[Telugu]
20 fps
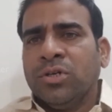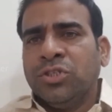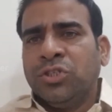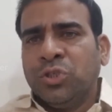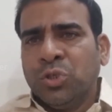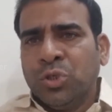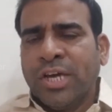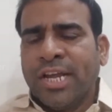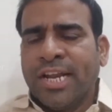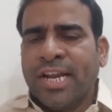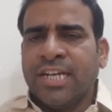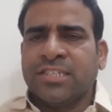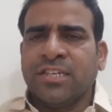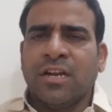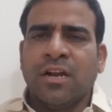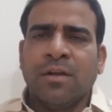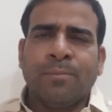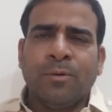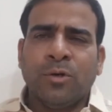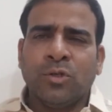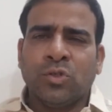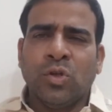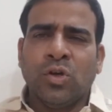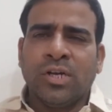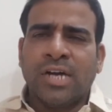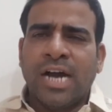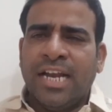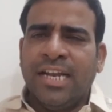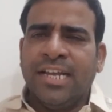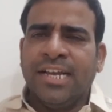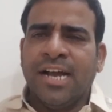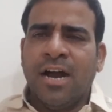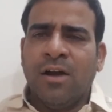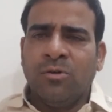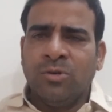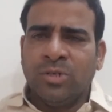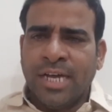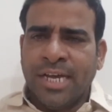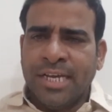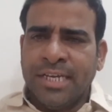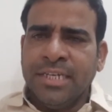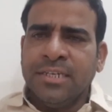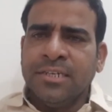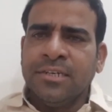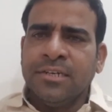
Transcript: జూనియర్ లెక్చరర్ పోస్టులు ఖాళీగా ఉన్నాయి